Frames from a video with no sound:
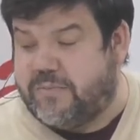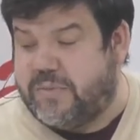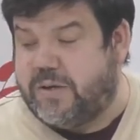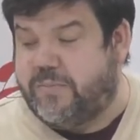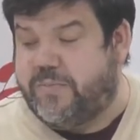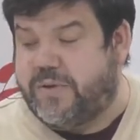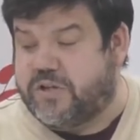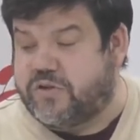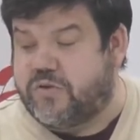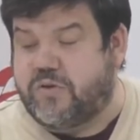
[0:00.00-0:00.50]

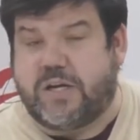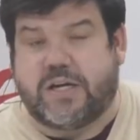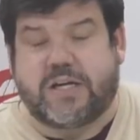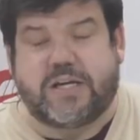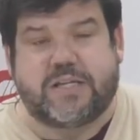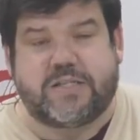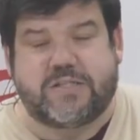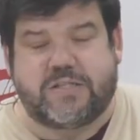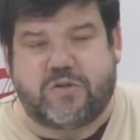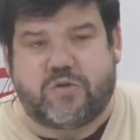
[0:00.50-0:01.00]
Mil personas
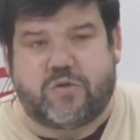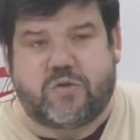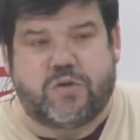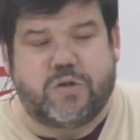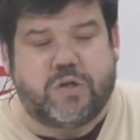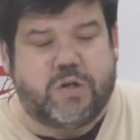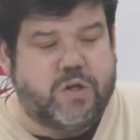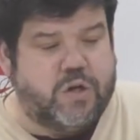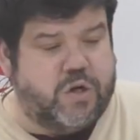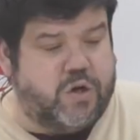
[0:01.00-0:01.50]
que han sido
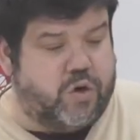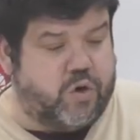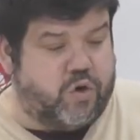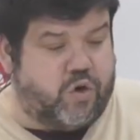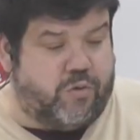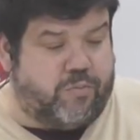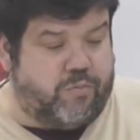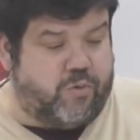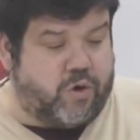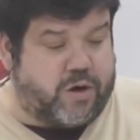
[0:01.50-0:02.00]

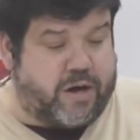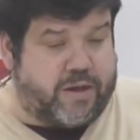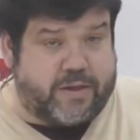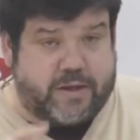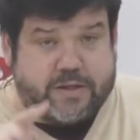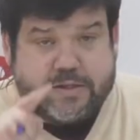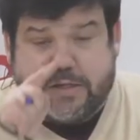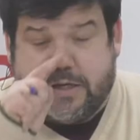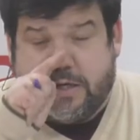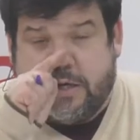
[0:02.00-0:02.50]
convocadas.